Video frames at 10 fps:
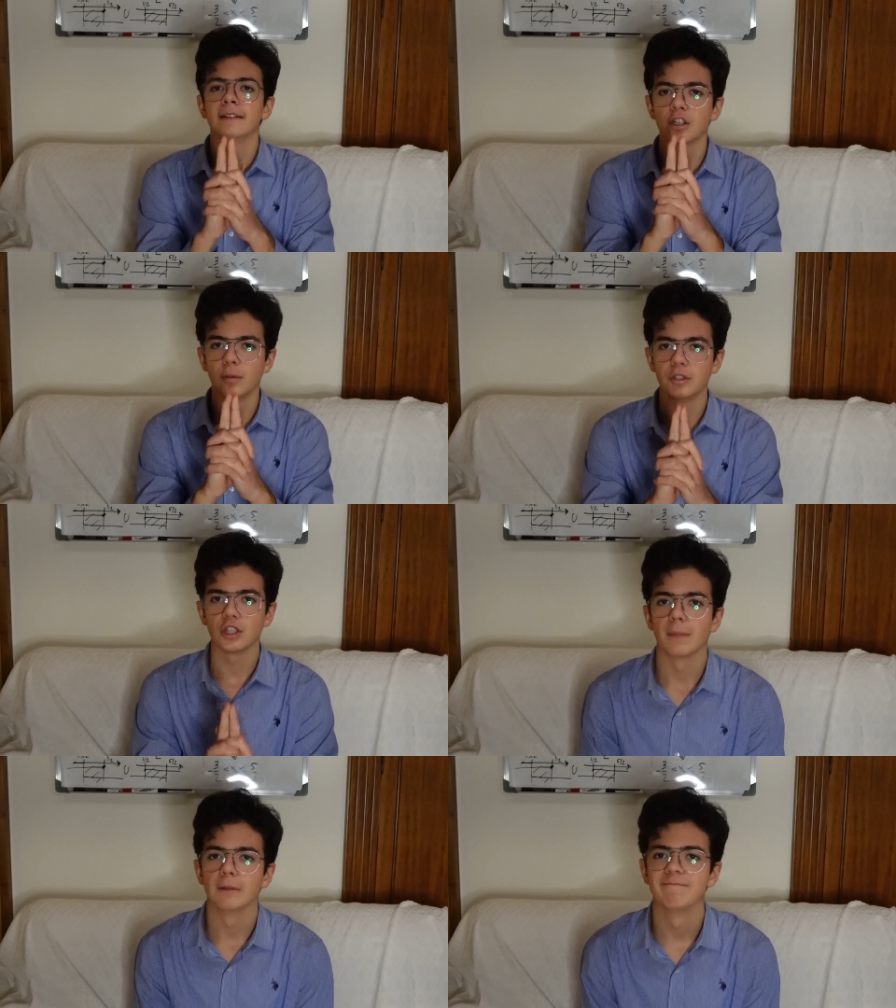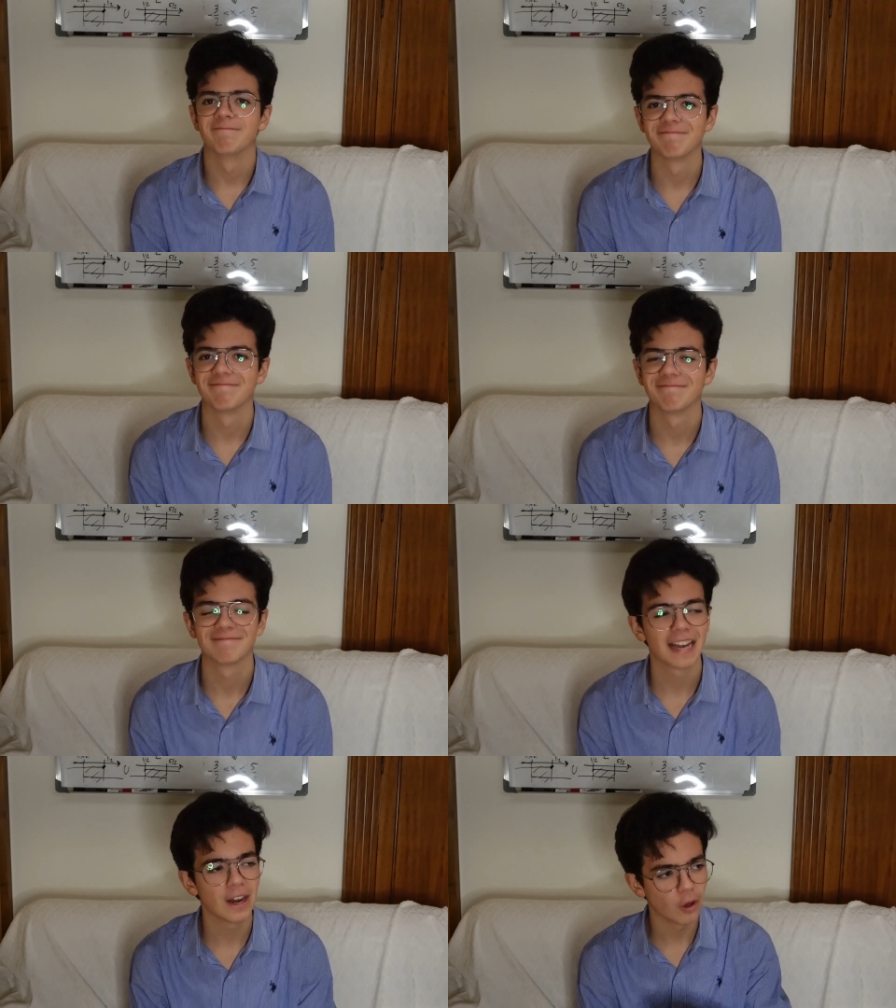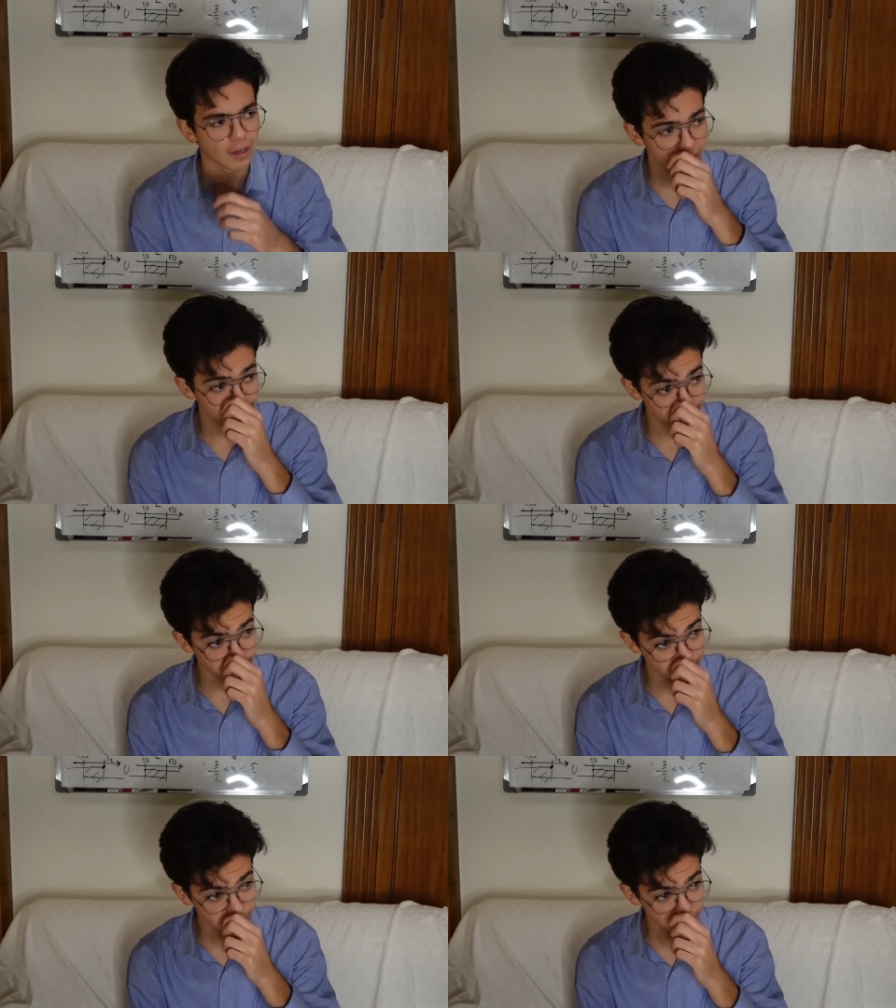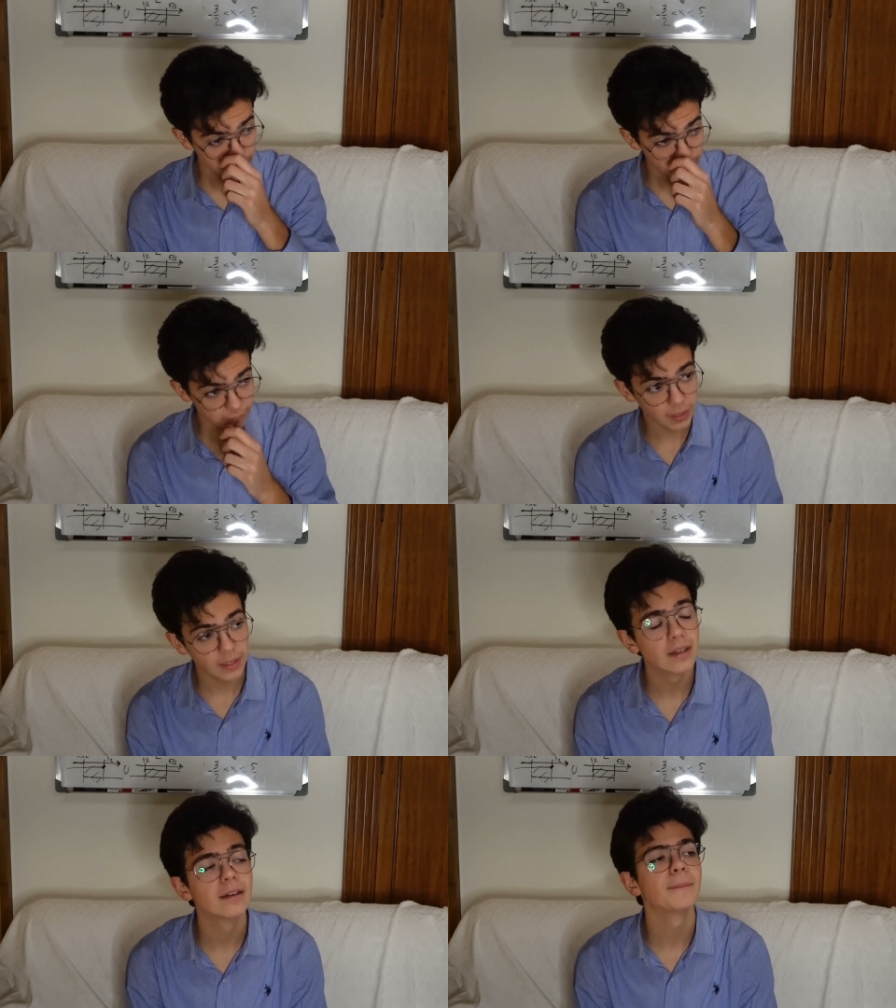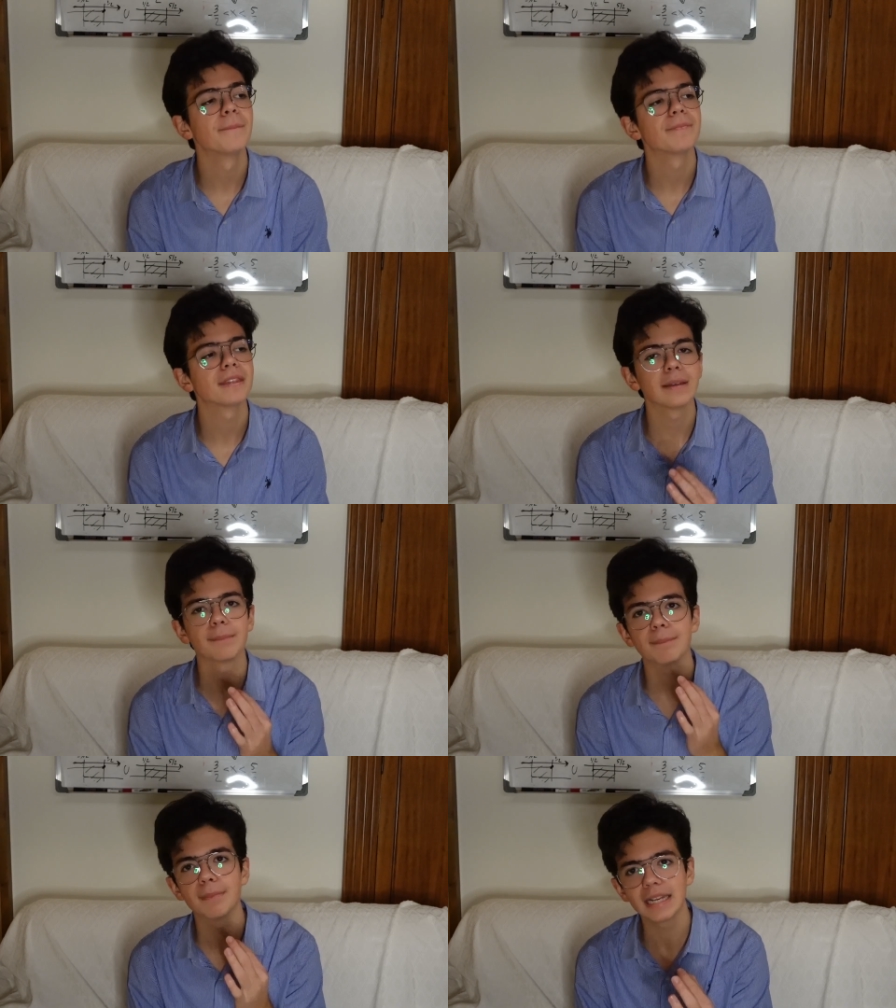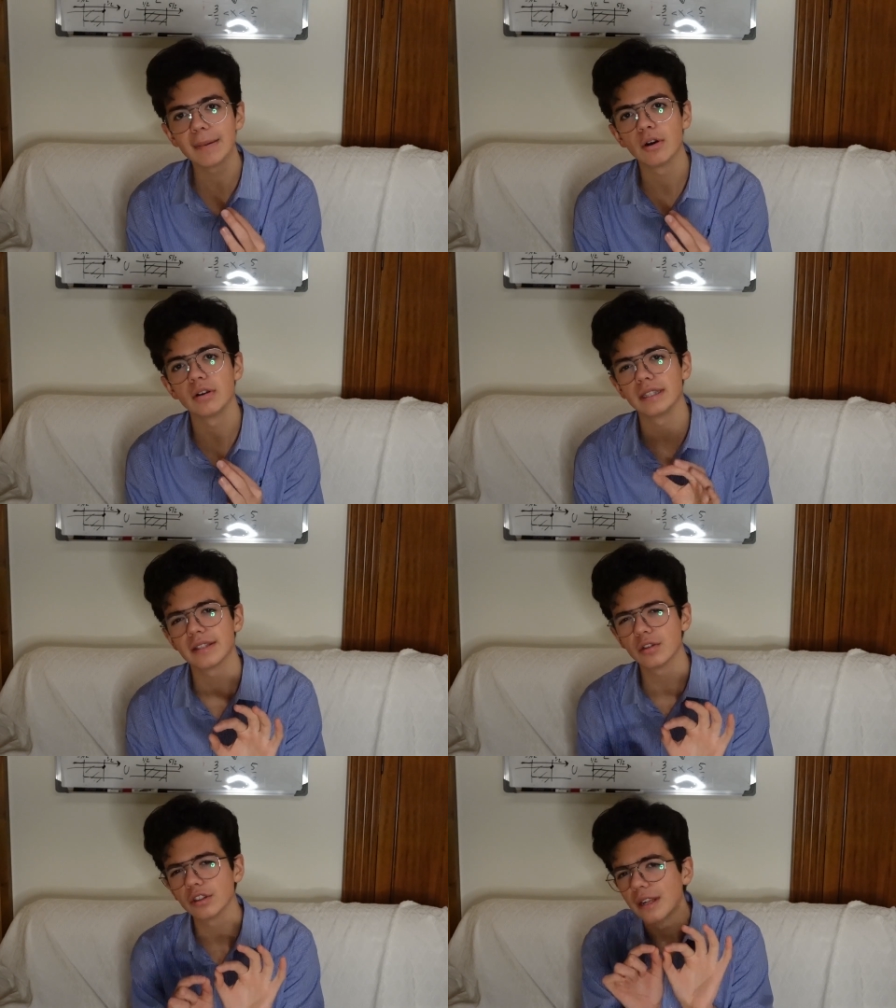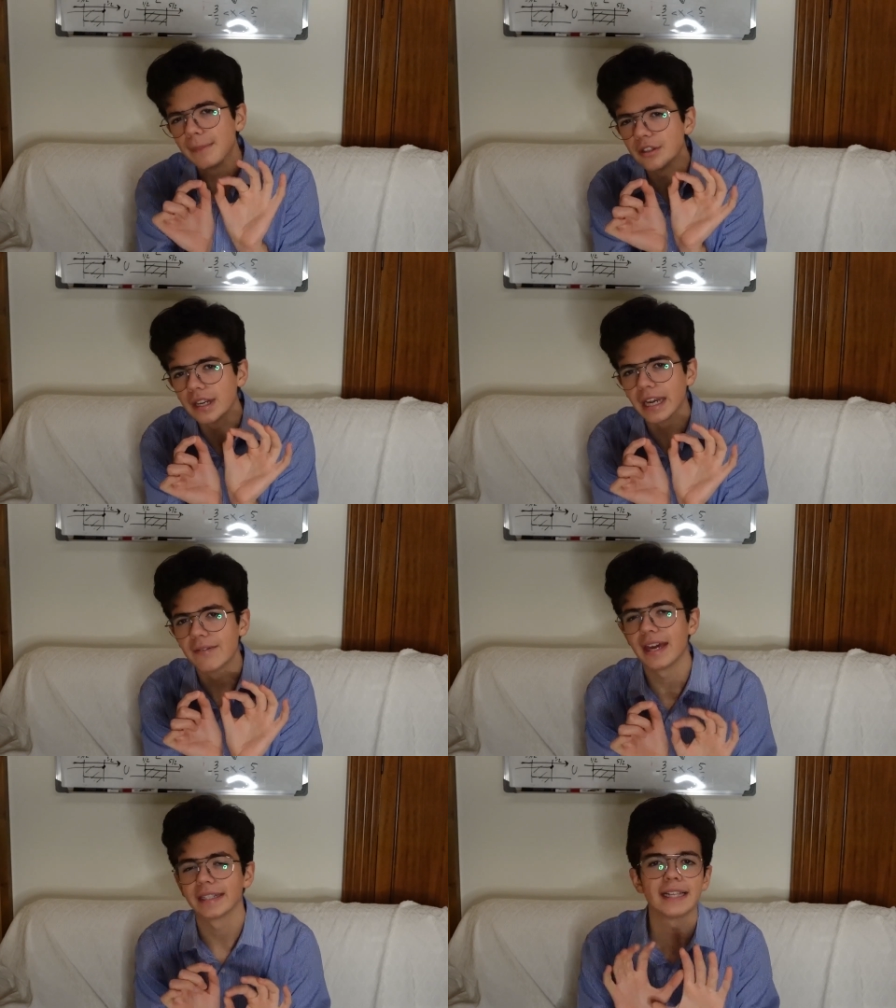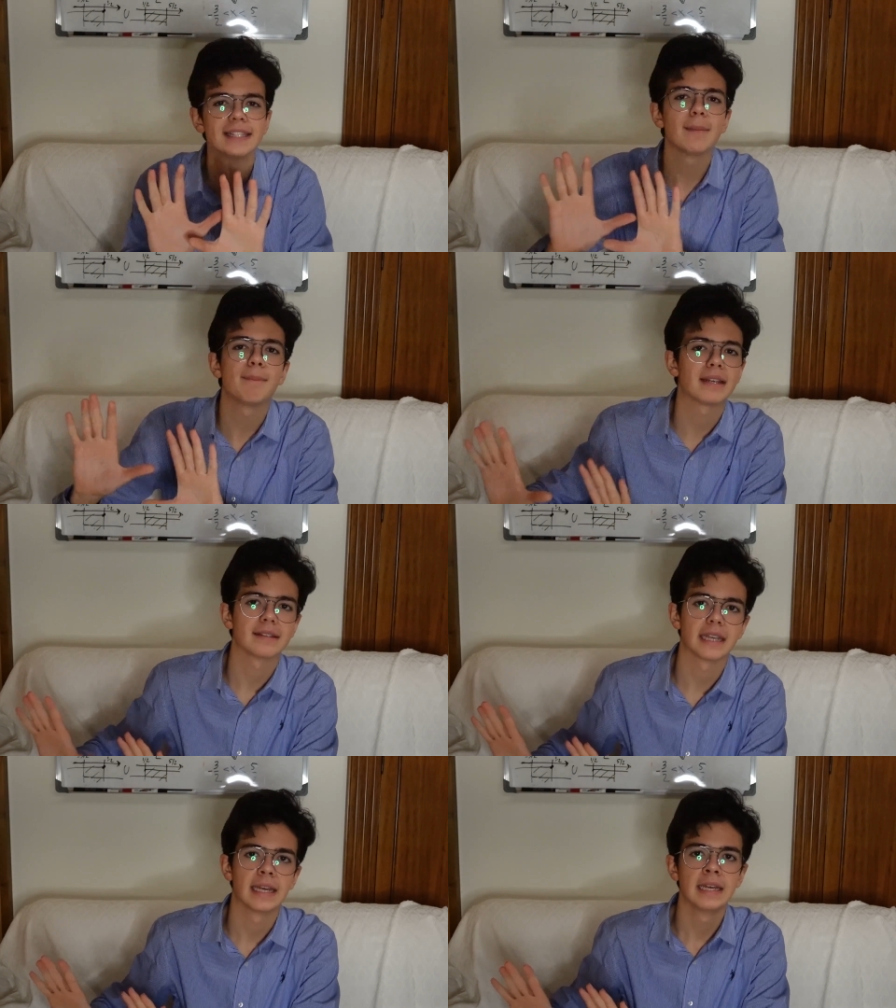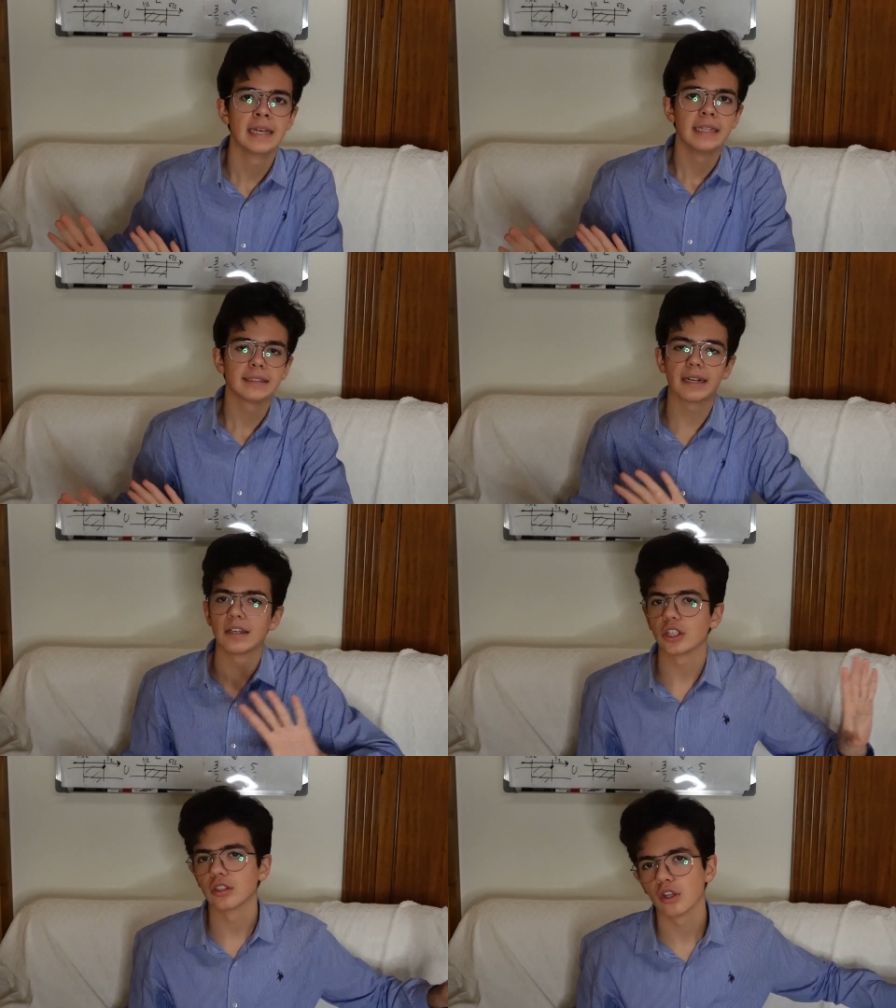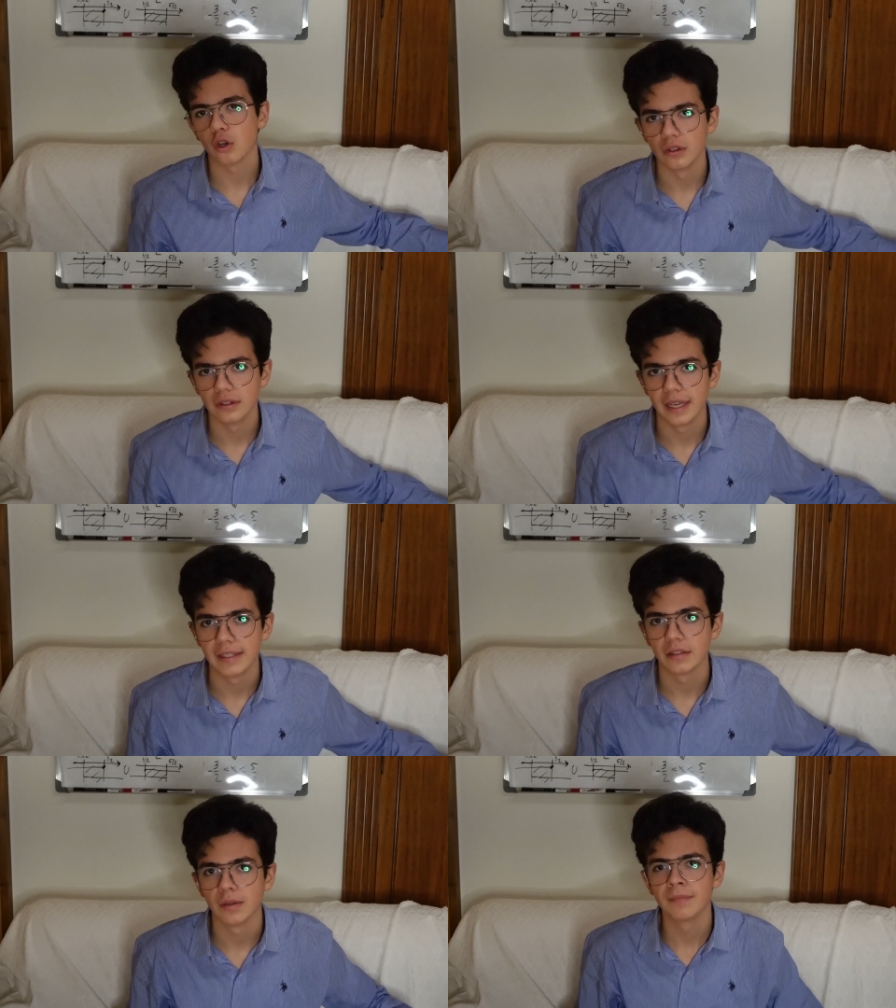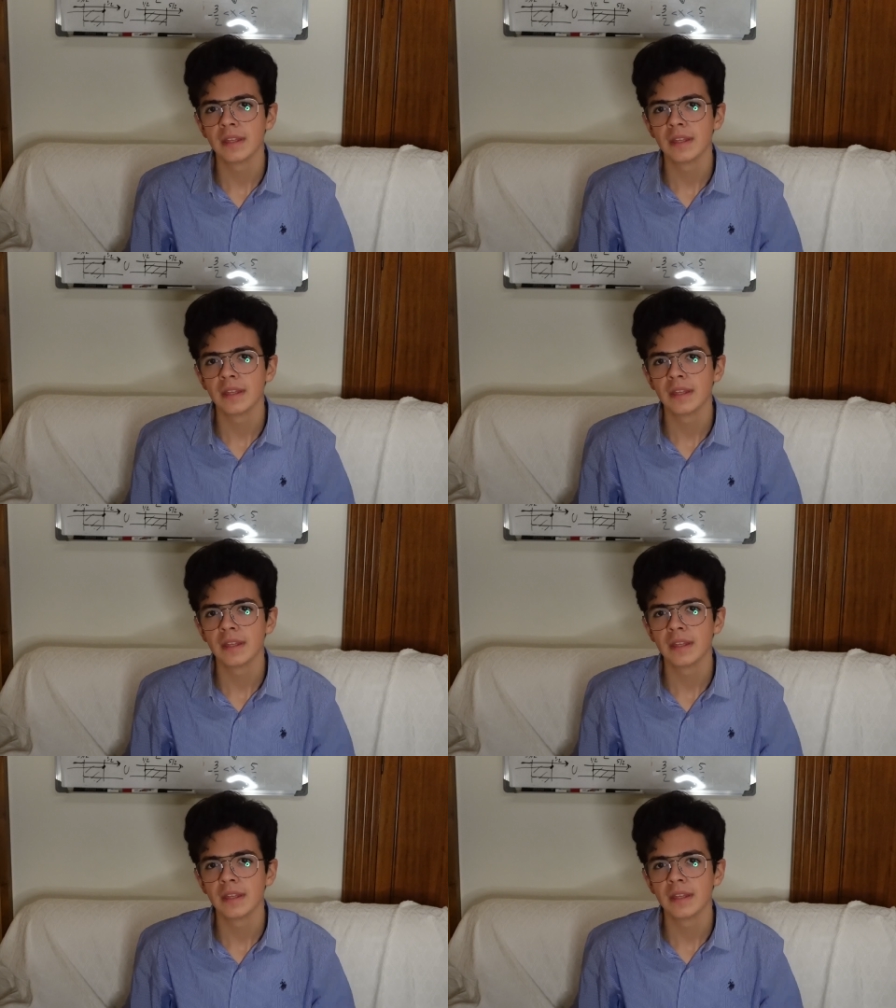Cominciamo. Allora, um, parliamo innanzitutto del mito della caverna in sé per sé tralasciando il contesto.